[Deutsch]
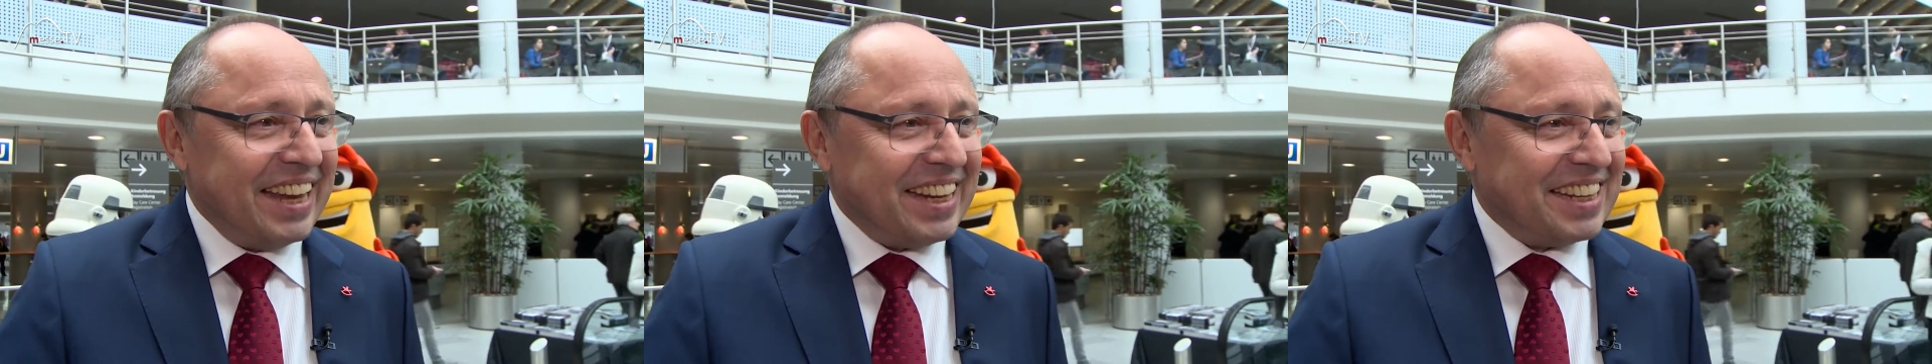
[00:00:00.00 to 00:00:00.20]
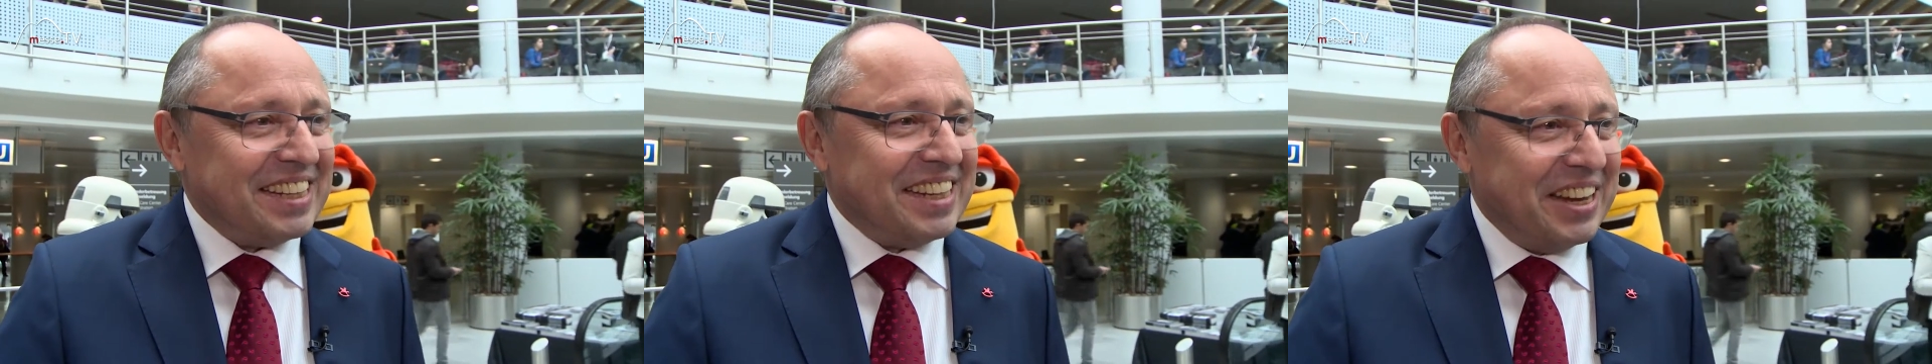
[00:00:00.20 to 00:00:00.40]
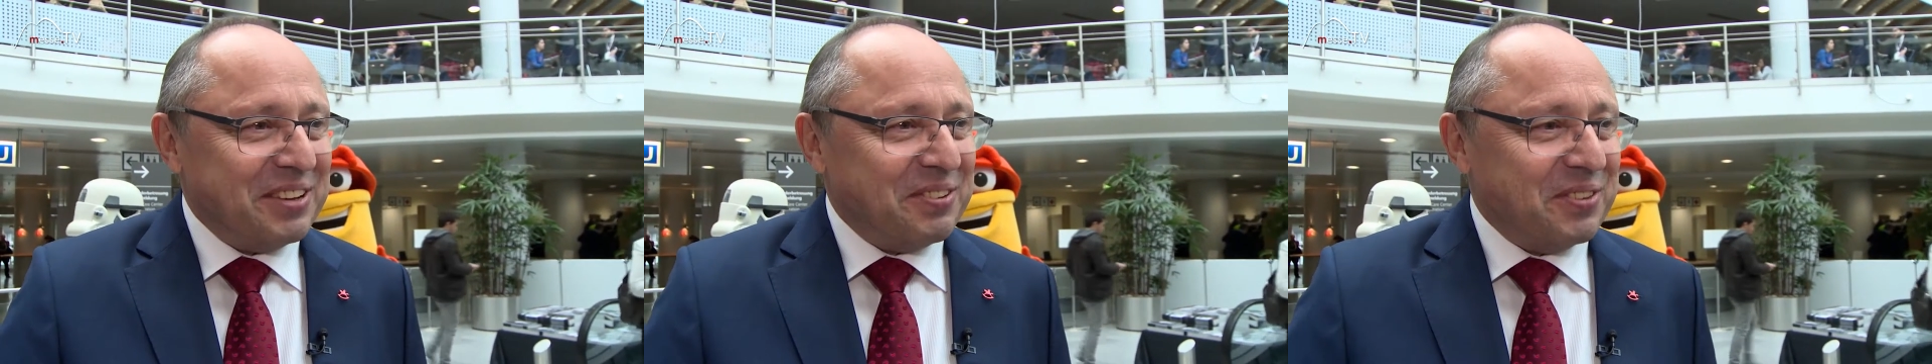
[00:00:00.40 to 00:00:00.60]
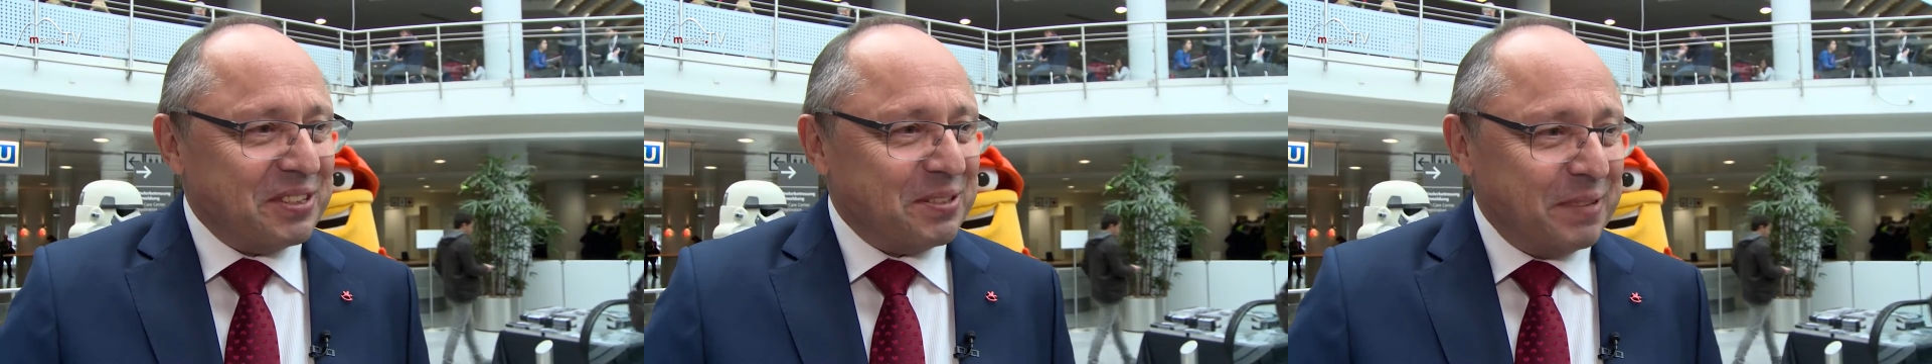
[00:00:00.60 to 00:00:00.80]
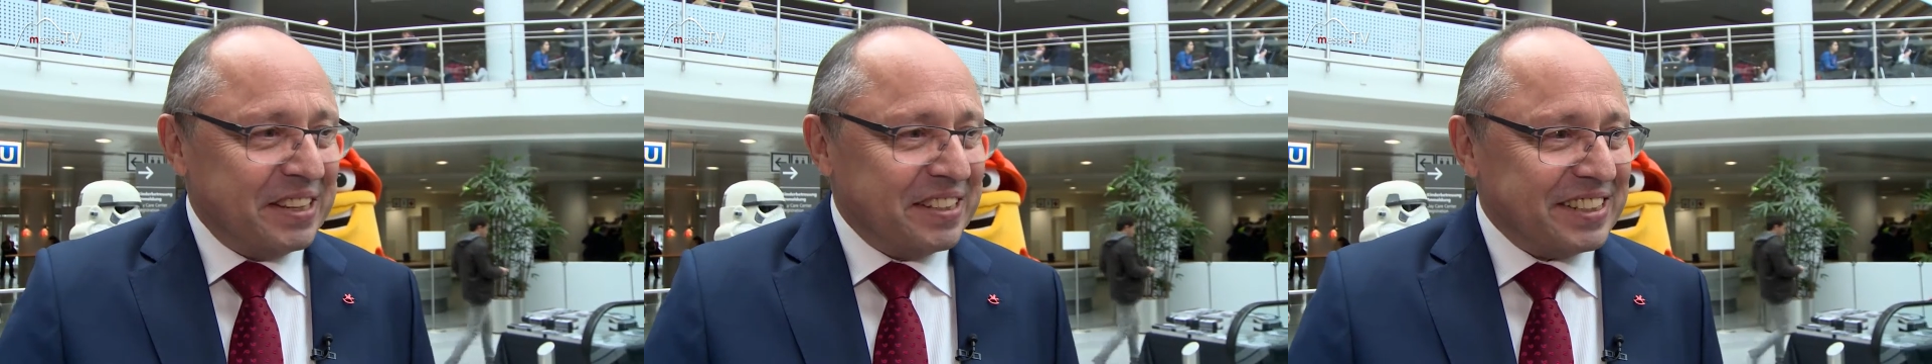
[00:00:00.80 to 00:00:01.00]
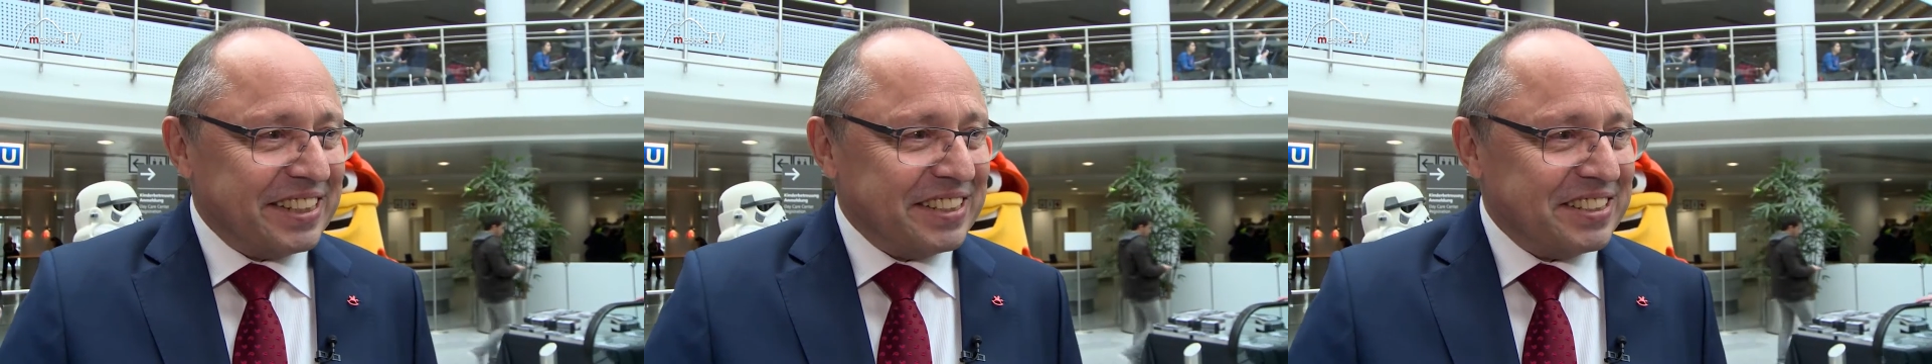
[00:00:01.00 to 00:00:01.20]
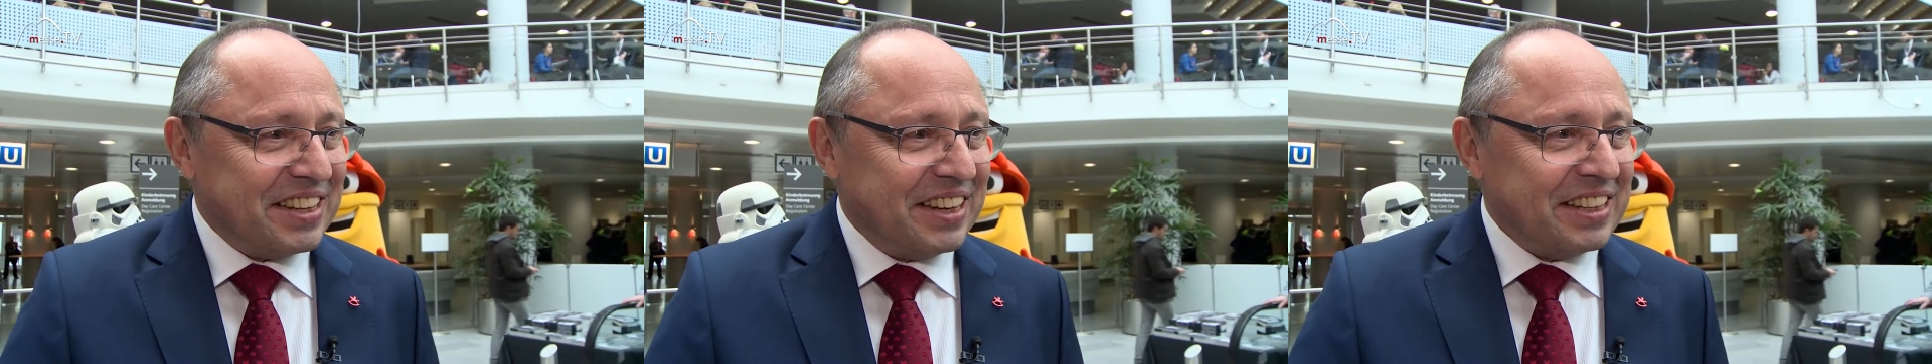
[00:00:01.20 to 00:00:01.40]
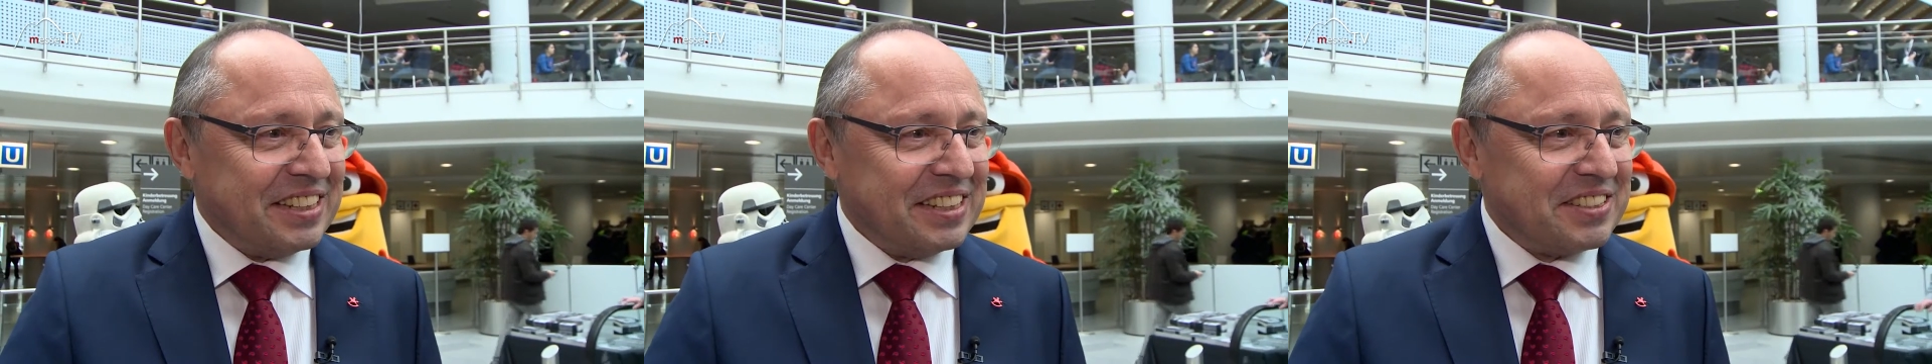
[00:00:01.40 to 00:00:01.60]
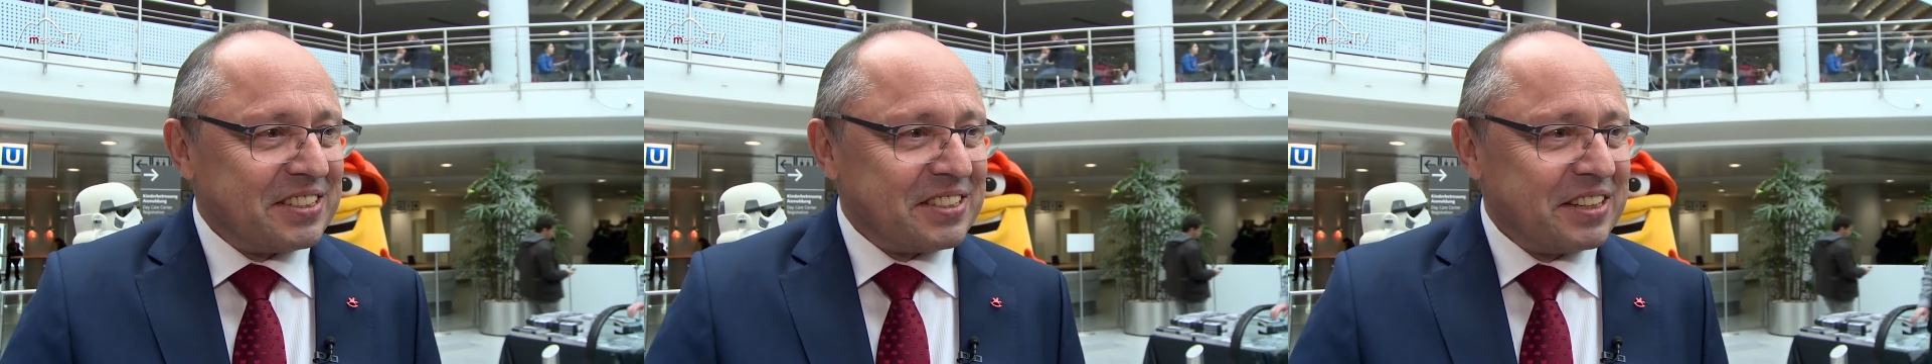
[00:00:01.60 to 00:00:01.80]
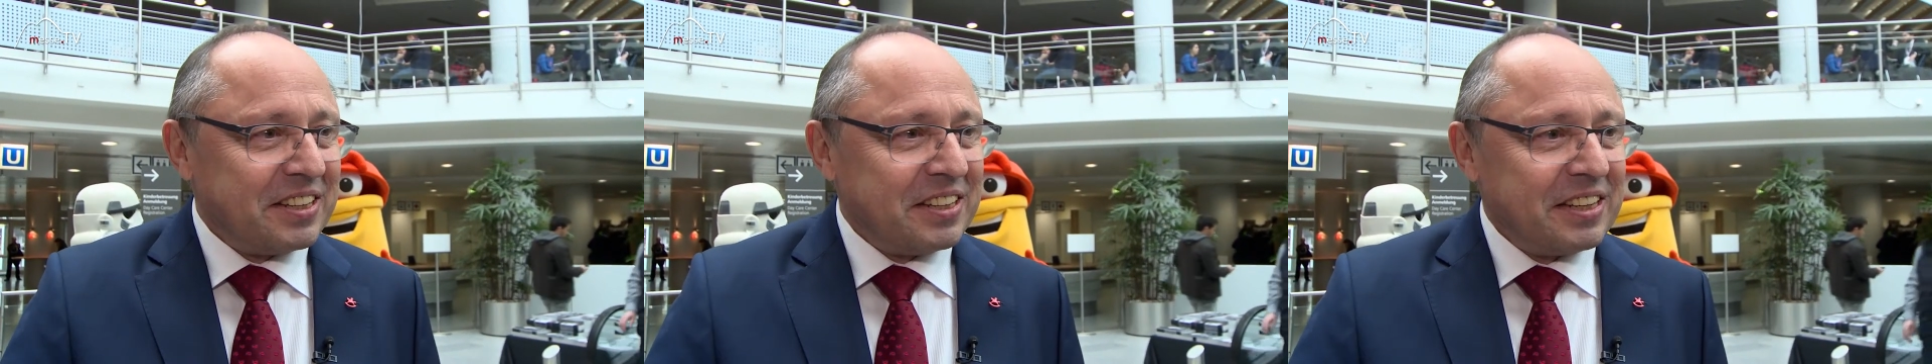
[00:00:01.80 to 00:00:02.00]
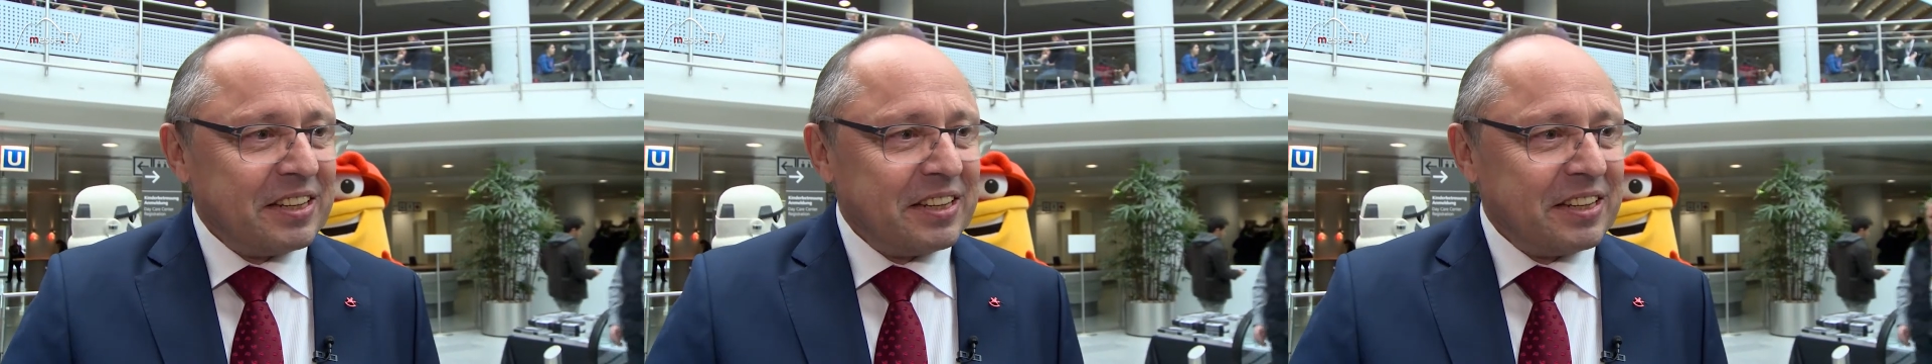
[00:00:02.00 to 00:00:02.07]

Ecken etwas Interessantes.